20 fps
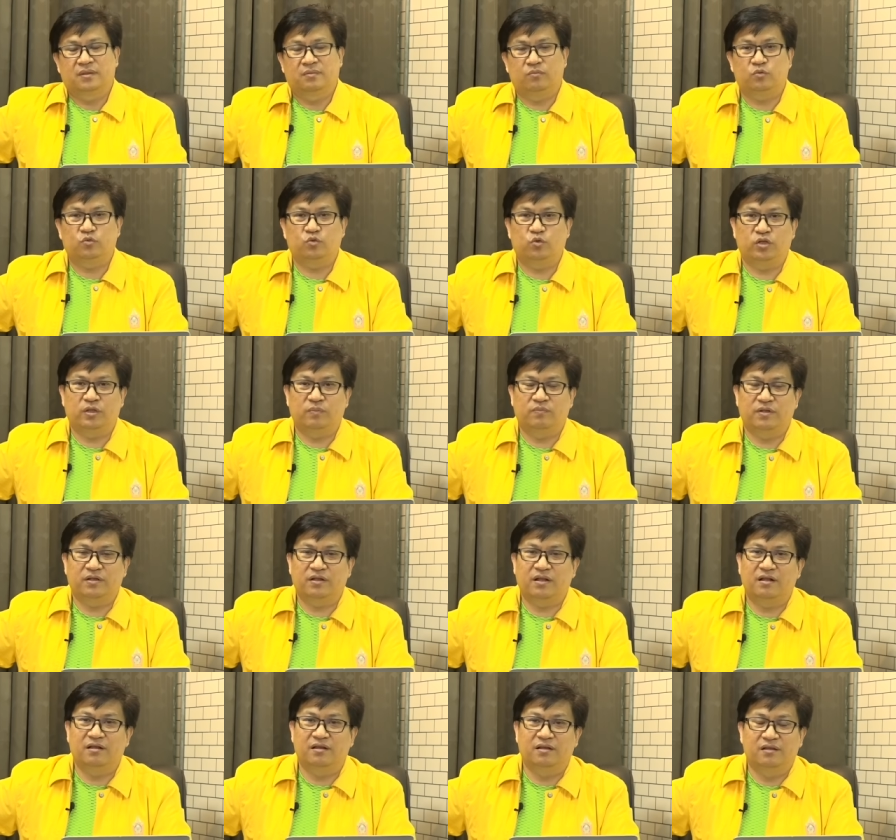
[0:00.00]
มุสลิมทั้ง
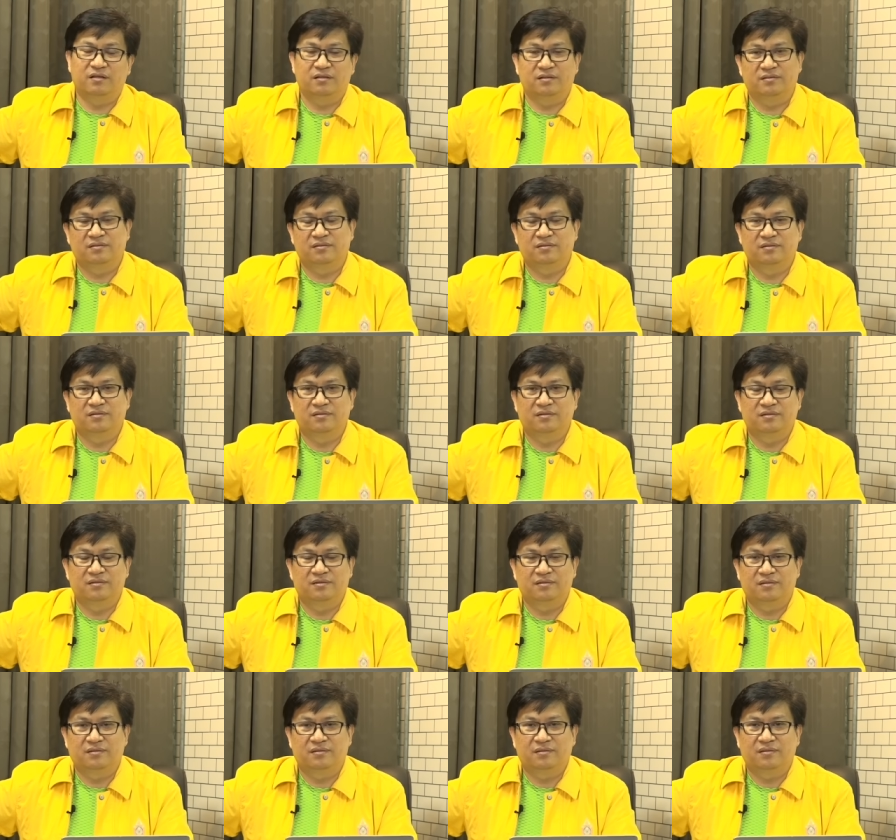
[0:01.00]
นั้นเลย
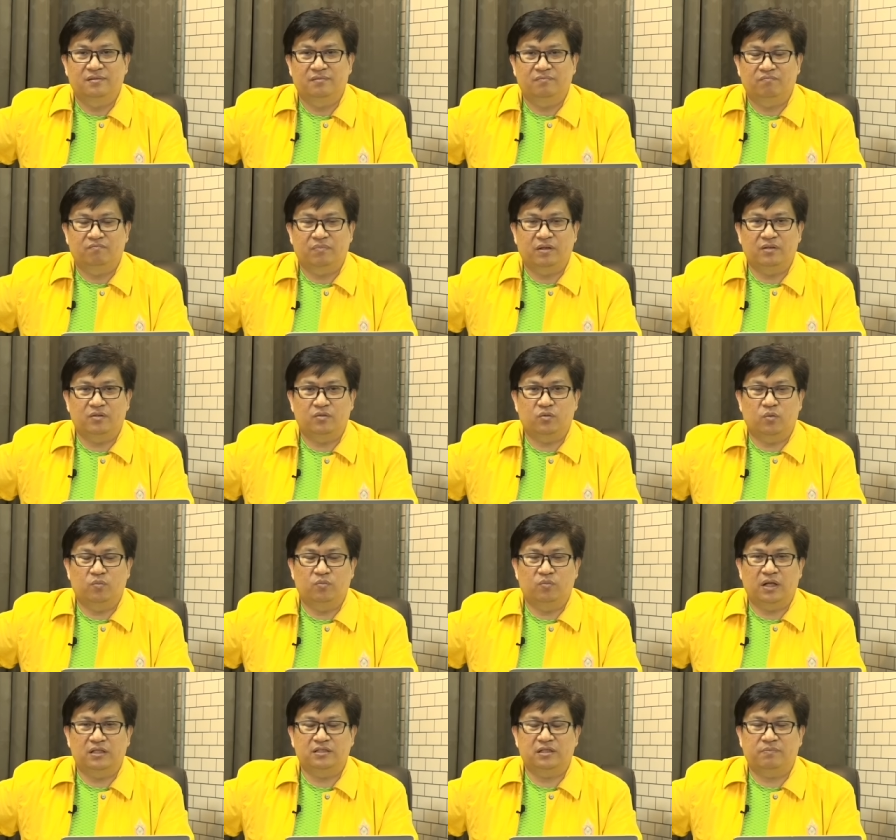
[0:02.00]
เป็นกลุ่ม
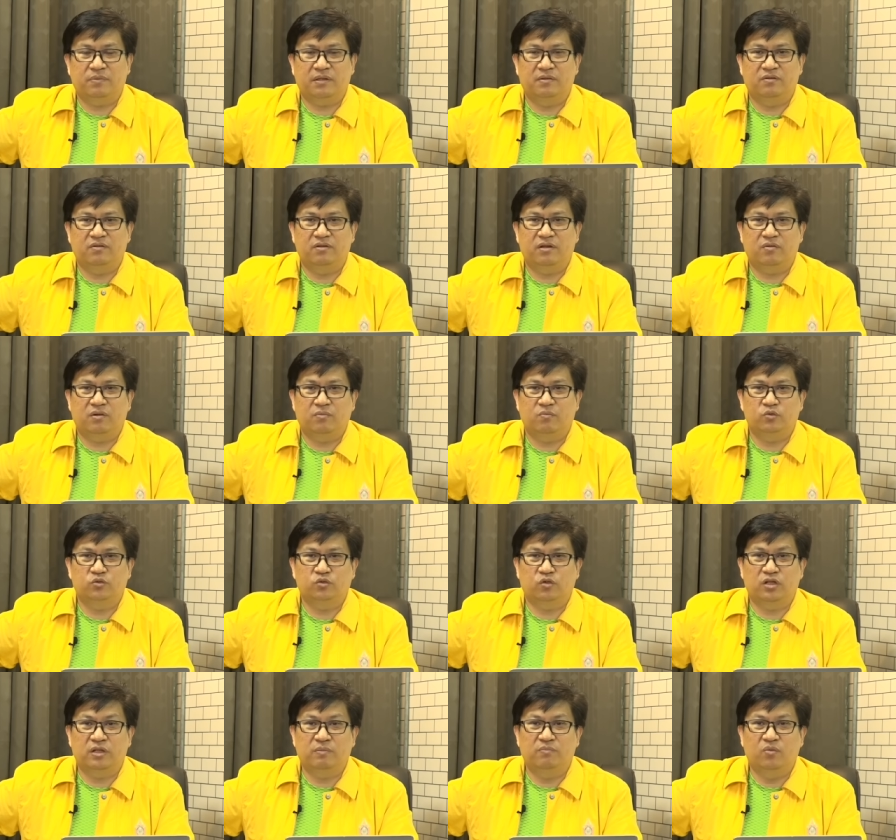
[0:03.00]
อาจจะเป็นเรียกว่ามุส
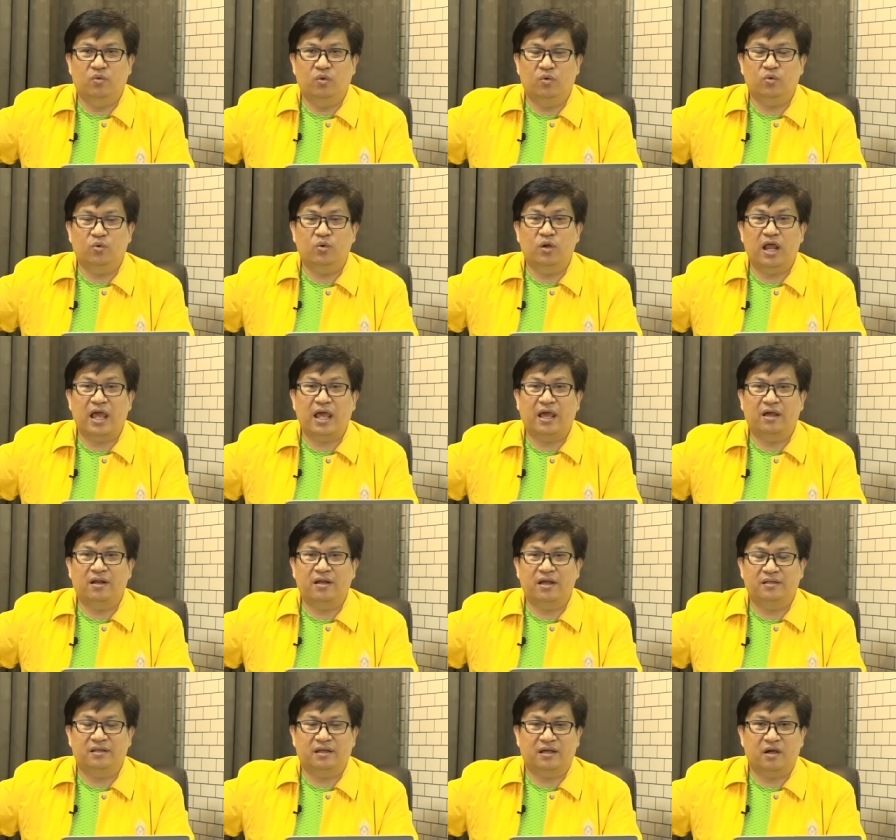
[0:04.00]
ลิมหัวรุนแรงก็
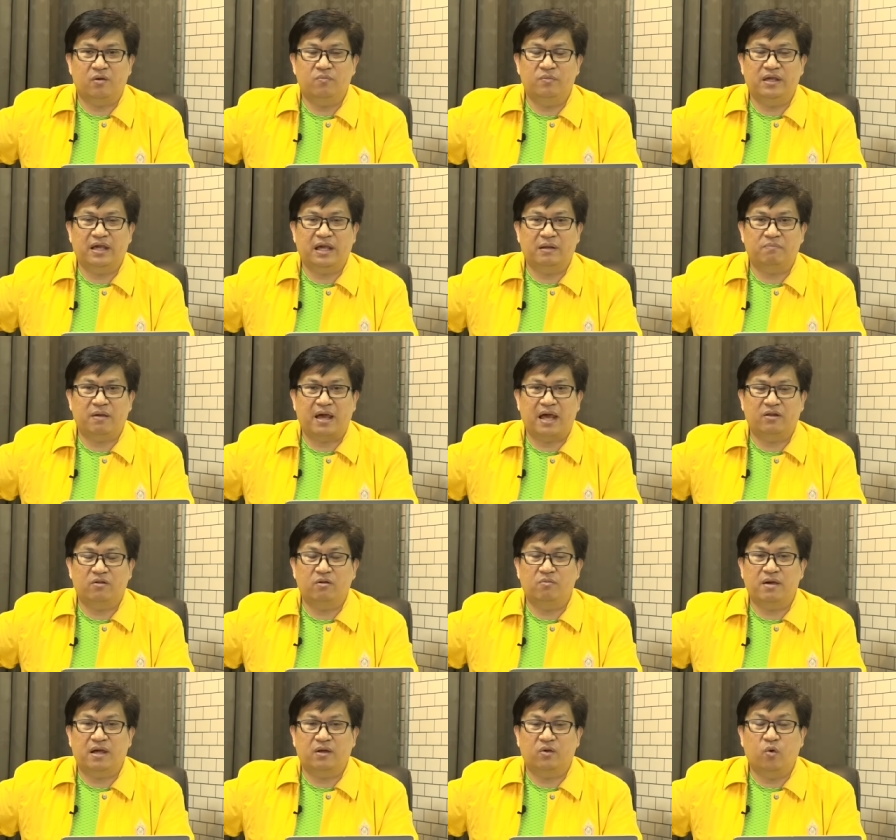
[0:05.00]
ได้แต่เขามีการผ่าน
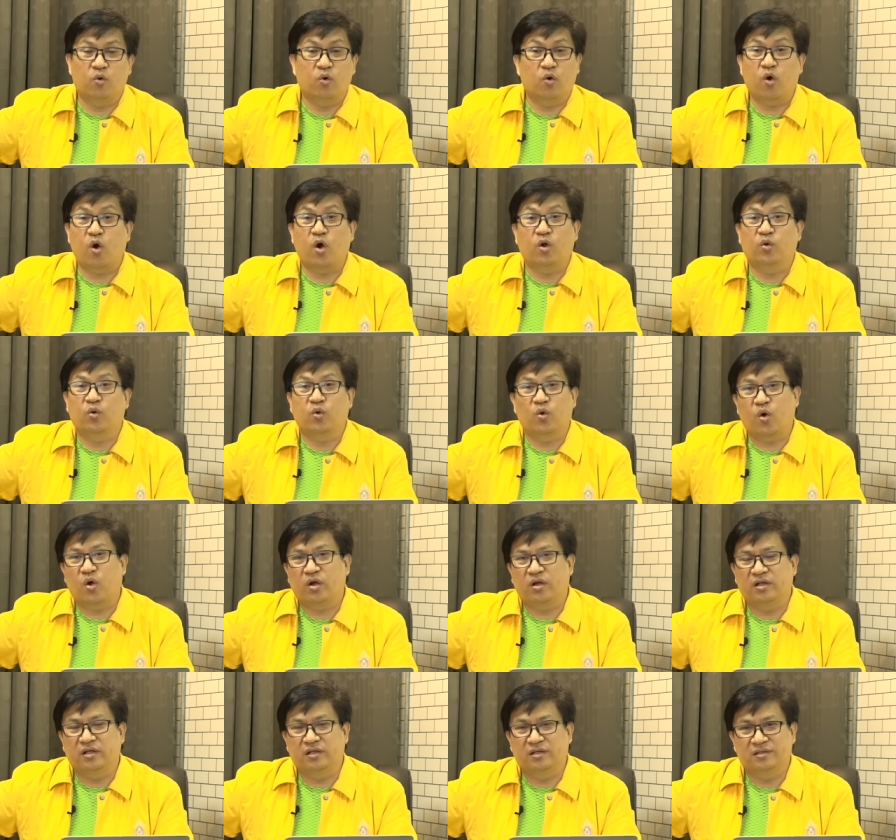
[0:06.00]
เข้ามาองค์กรองค์ก
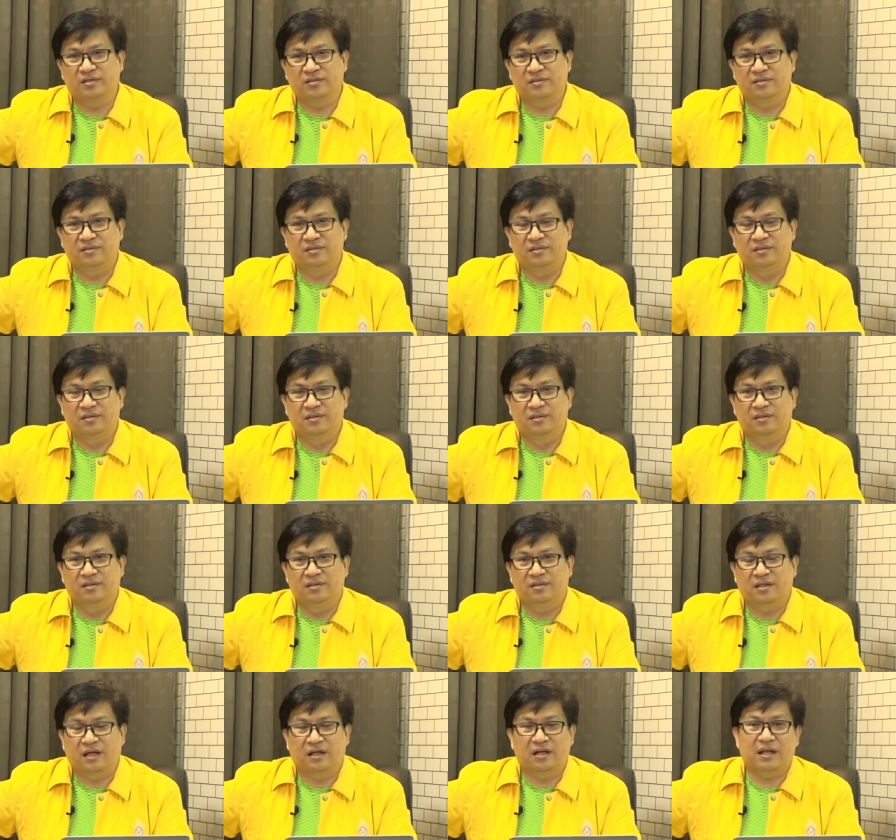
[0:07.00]
รหนึ่ง
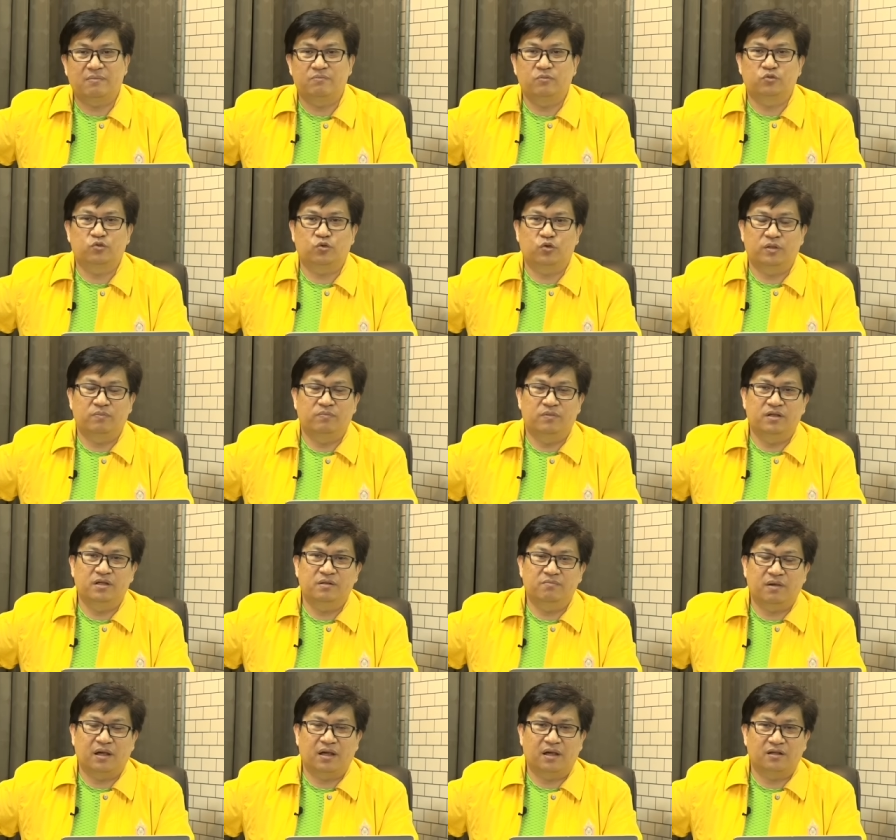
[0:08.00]
ทางด้านมุสลิมนี่
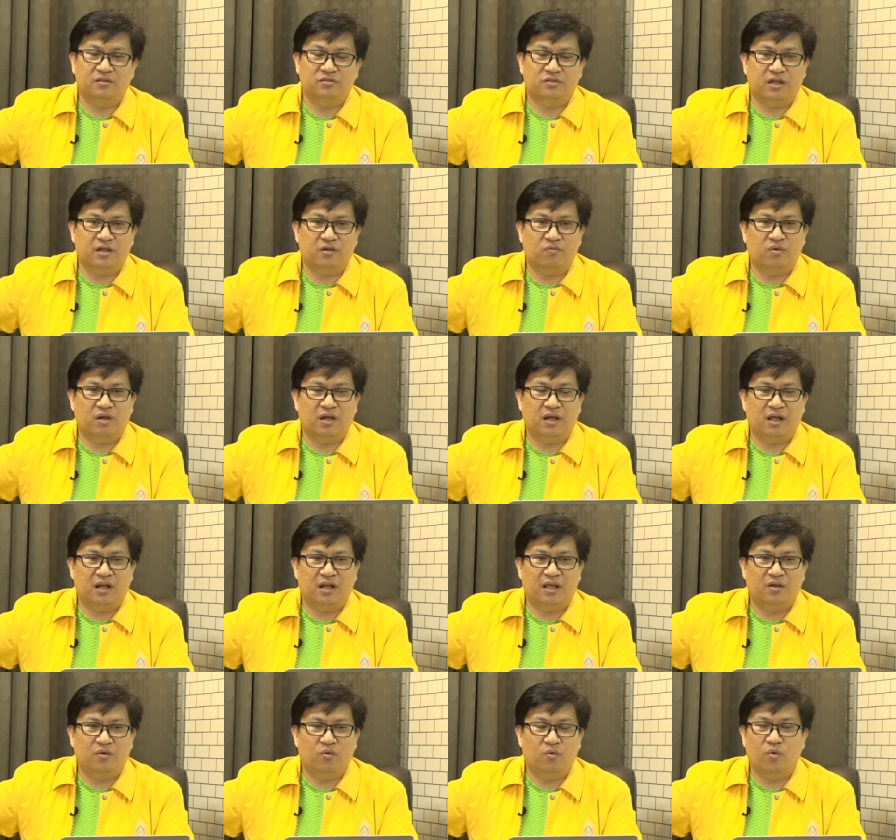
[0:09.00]
ขึ้นมาเขาใช้คำว่าอะ
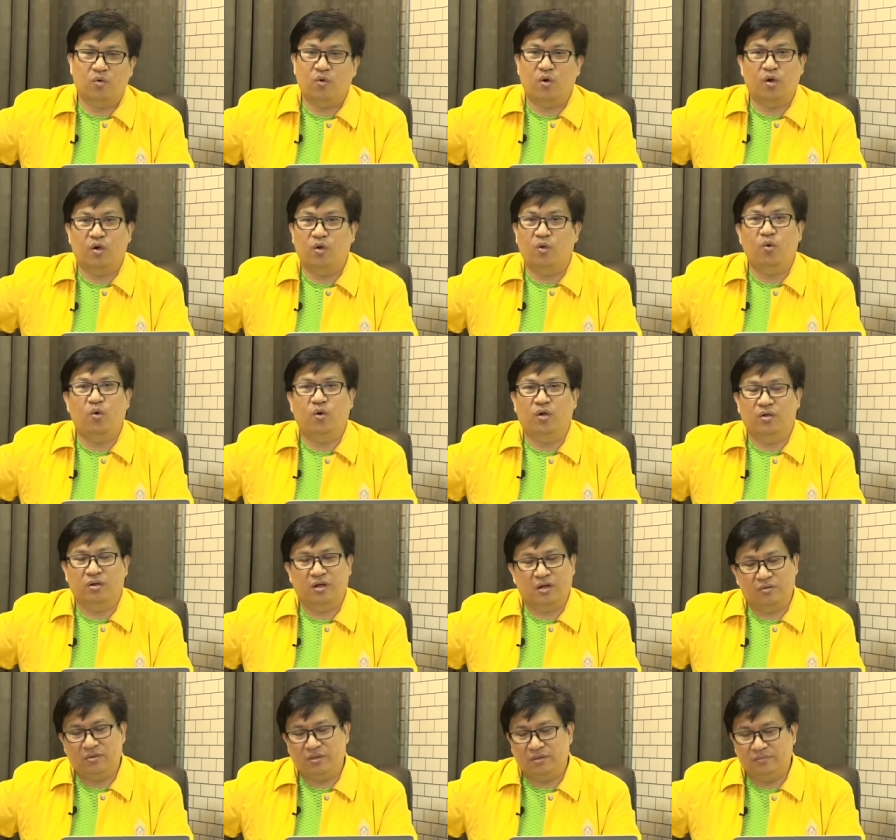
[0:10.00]
ไรองค์กรโลกของ
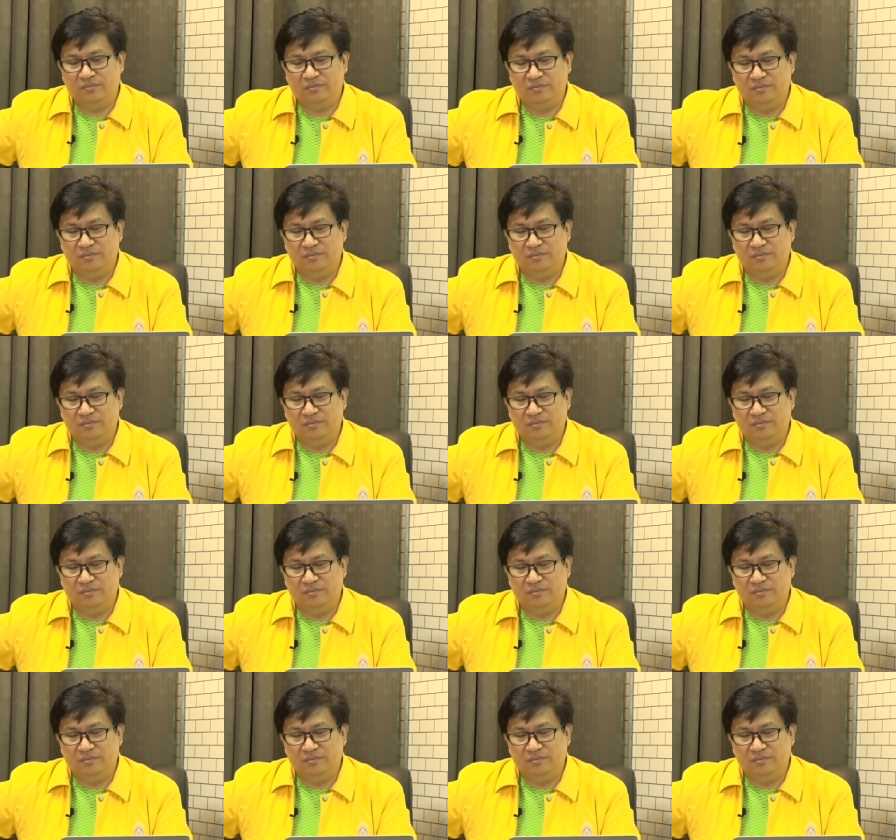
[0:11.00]
เขาเนี่ย